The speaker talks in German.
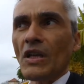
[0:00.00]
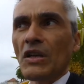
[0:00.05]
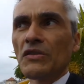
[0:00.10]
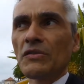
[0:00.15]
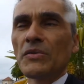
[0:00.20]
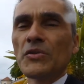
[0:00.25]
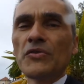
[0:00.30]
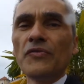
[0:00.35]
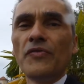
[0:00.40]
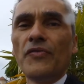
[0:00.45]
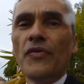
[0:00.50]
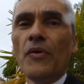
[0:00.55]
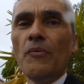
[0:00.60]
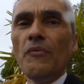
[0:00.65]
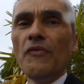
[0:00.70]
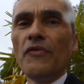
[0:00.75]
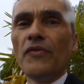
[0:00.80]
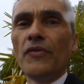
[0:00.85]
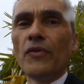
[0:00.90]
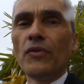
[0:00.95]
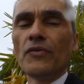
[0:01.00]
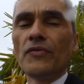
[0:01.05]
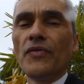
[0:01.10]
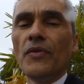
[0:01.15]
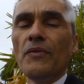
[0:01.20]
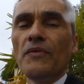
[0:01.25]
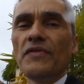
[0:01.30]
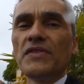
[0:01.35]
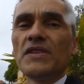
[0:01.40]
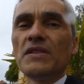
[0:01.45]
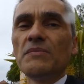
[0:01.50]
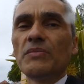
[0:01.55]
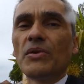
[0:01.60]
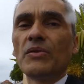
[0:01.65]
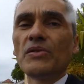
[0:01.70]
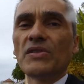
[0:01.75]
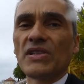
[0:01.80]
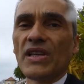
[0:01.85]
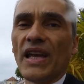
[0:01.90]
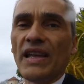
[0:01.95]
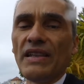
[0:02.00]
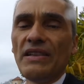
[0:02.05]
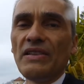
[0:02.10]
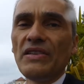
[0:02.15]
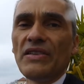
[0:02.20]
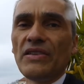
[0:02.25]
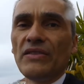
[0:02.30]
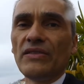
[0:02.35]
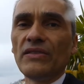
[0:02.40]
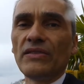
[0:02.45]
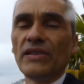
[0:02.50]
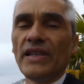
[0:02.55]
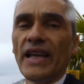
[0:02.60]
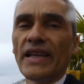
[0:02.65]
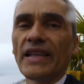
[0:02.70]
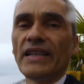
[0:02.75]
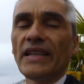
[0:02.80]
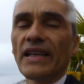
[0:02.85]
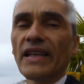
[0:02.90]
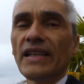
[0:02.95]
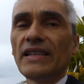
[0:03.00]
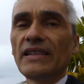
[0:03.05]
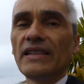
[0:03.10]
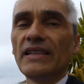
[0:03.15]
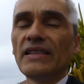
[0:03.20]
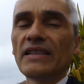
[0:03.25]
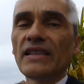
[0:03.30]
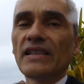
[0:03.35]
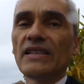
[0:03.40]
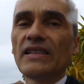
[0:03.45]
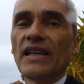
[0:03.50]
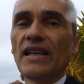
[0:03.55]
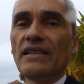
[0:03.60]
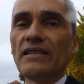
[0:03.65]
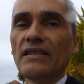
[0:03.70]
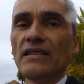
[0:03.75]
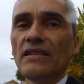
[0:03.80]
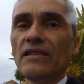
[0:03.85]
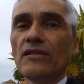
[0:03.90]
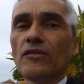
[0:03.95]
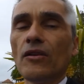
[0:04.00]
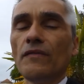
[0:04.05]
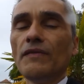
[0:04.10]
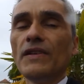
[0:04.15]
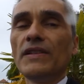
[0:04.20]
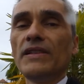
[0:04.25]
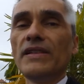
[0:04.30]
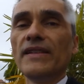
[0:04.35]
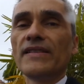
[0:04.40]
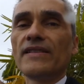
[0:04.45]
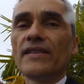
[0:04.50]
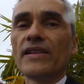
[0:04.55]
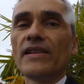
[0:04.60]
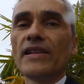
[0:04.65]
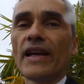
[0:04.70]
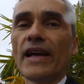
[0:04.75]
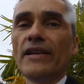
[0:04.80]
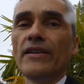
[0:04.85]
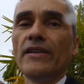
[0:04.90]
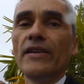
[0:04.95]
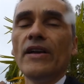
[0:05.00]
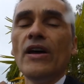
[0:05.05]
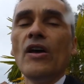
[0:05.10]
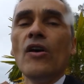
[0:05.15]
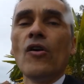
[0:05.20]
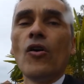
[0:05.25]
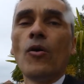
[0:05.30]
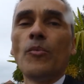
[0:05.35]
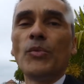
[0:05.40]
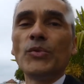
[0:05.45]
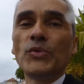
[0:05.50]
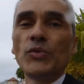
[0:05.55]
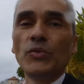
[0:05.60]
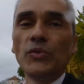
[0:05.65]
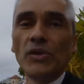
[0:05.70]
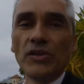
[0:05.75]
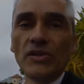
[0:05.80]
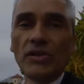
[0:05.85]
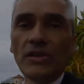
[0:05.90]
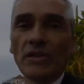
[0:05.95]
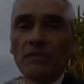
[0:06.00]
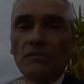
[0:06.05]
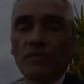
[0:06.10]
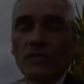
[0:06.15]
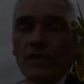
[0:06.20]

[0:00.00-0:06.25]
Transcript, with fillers: zwischen 5 und 15 Prozent der generierten Interessenten konvertierst in eine Opportunity.